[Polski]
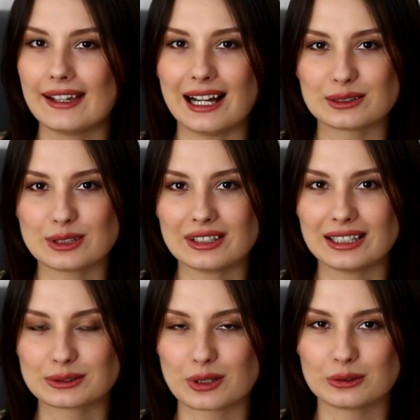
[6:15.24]
Autorka,
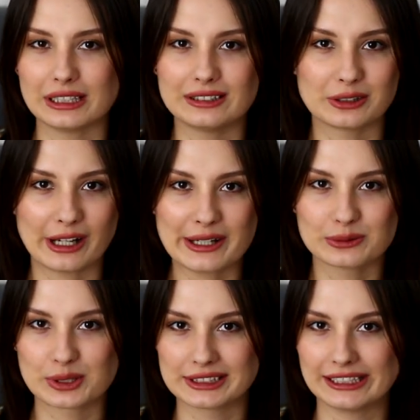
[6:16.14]
którą jedni kochają,
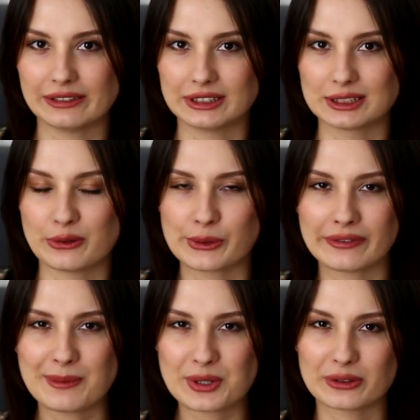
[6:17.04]
drudzy nienawidzą. Ja
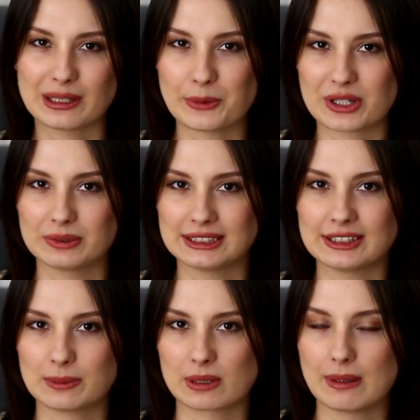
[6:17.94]
wiem, że ona może być
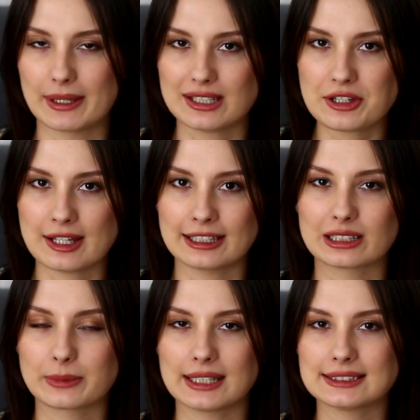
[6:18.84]
nieco problematyczna,
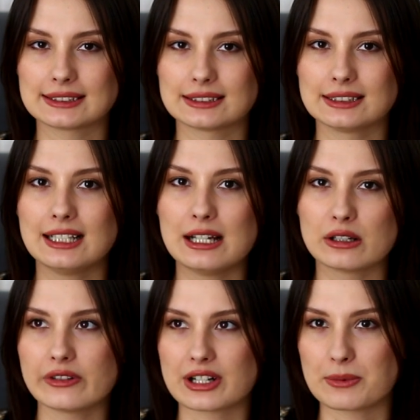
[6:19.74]
natomiast y,
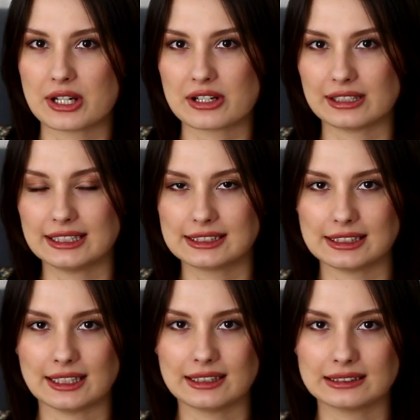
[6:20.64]
uważam, że jeżeli jest
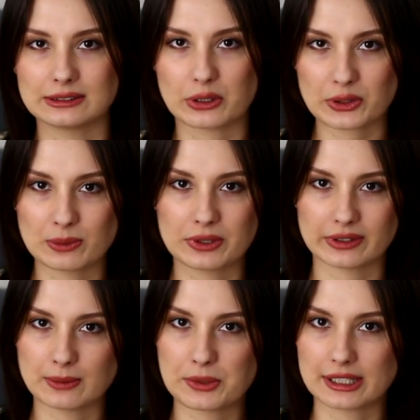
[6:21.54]
się dorosłym,
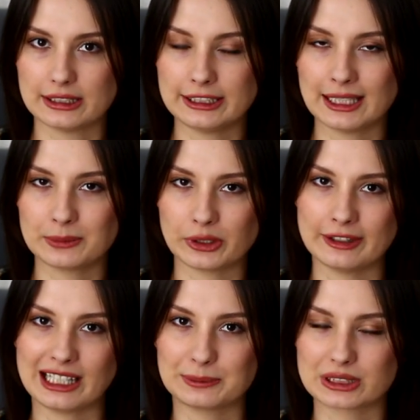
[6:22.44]
świadomym czytelnikiem, to
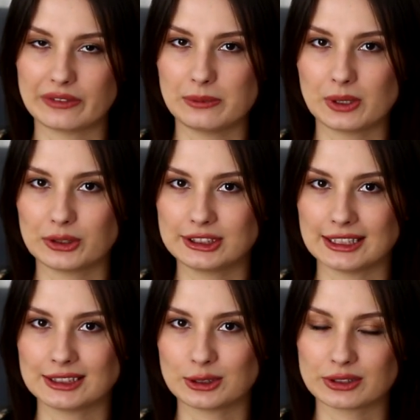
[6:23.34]
jednak potrafimy
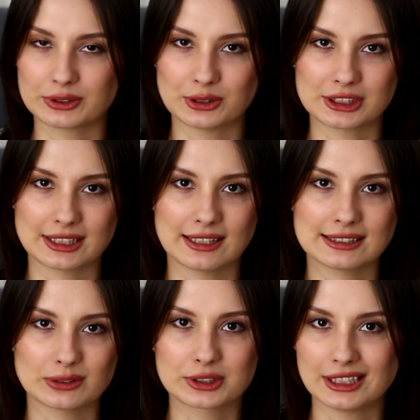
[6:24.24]
odsiać to, co w książce
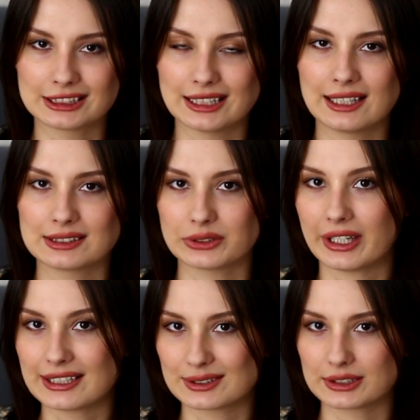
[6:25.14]
jest toksyczne, co
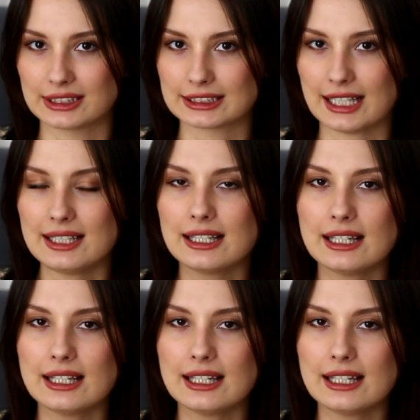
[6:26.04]
nie jest toksyczne